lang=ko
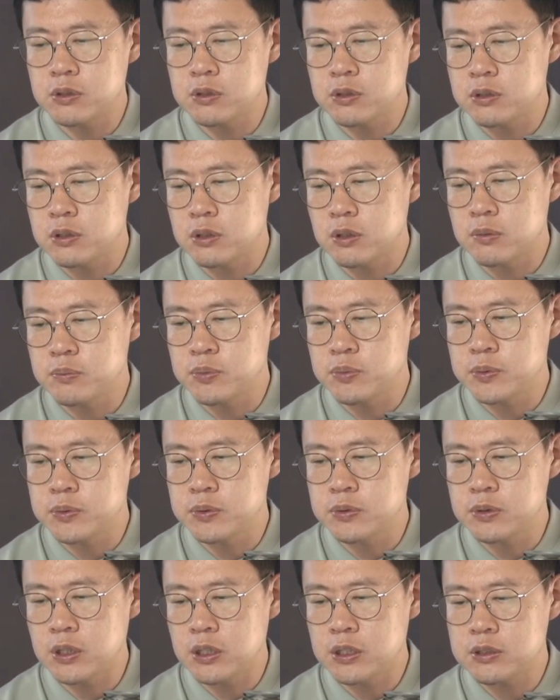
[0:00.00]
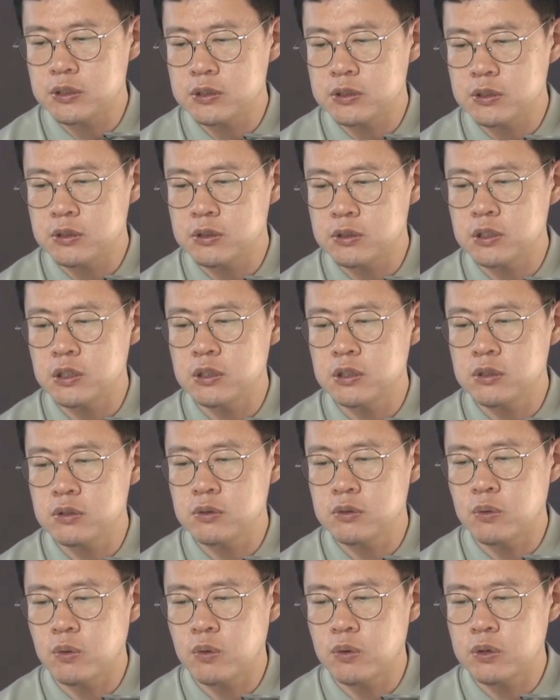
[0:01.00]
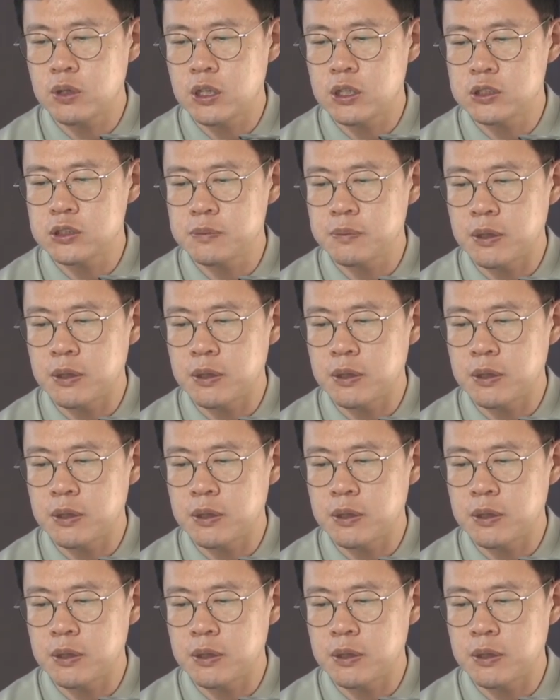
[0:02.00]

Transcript: 그런 부분에 있어서 이 오거나이즈